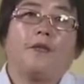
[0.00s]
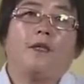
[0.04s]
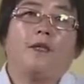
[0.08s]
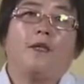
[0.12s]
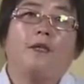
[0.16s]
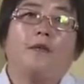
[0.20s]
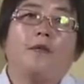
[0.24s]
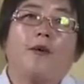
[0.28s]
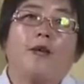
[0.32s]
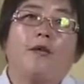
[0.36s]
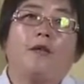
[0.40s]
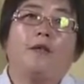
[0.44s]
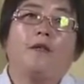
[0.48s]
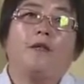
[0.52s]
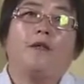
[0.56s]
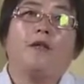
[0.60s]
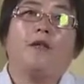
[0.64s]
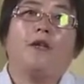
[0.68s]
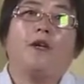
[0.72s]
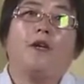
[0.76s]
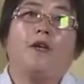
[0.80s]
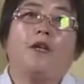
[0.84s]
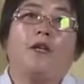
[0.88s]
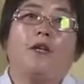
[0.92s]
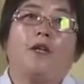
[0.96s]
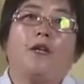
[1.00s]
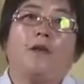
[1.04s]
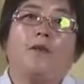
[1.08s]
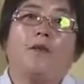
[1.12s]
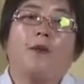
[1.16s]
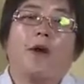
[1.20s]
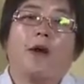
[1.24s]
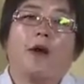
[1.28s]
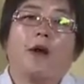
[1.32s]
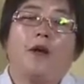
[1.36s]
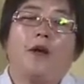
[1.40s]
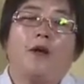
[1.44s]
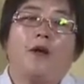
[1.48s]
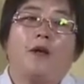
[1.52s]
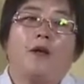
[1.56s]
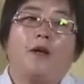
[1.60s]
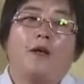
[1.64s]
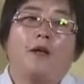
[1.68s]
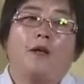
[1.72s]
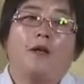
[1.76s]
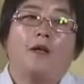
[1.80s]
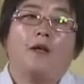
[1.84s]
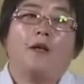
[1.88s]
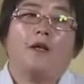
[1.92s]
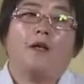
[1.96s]
一百四到一百，
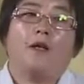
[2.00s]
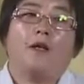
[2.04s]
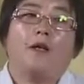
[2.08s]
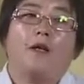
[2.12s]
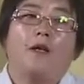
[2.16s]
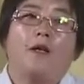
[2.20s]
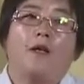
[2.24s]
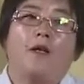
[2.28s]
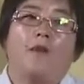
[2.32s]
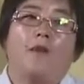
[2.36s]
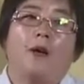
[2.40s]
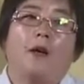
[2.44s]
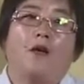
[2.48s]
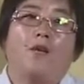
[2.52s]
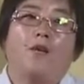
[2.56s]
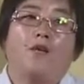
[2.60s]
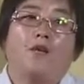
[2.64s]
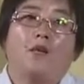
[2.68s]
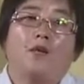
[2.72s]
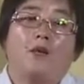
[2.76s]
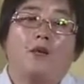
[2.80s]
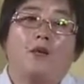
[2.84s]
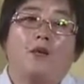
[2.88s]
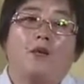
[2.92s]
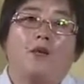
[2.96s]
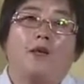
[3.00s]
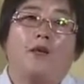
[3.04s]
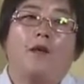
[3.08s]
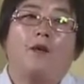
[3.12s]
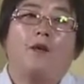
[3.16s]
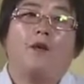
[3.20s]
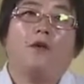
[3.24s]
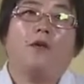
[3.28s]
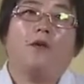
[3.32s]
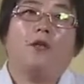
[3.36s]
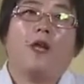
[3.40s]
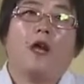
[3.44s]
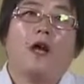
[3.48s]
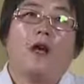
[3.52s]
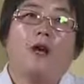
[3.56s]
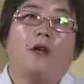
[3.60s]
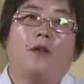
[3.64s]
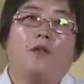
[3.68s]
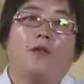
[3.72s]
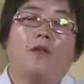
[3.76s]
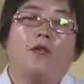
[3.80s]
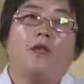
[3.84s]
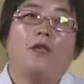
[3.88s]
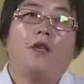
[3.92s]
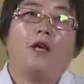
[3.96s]
呃，一百五十九，然
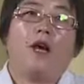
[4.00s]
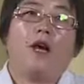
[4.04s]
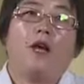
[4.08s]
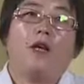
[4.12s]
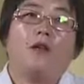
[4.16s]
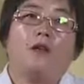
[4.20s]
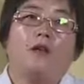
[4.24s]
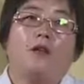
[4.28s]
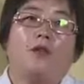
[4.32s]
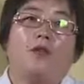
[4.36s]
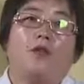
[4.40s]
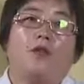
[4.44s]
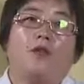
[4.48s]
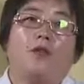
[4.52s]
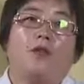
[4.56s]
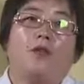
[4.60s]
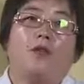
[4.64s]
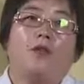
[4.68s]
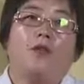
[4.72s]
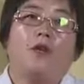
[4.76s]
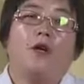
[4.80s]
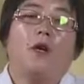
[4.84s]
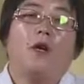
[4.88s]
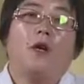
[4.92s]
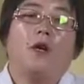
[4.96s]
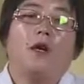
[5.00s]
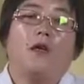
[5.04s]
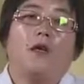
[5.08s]
后低压是九。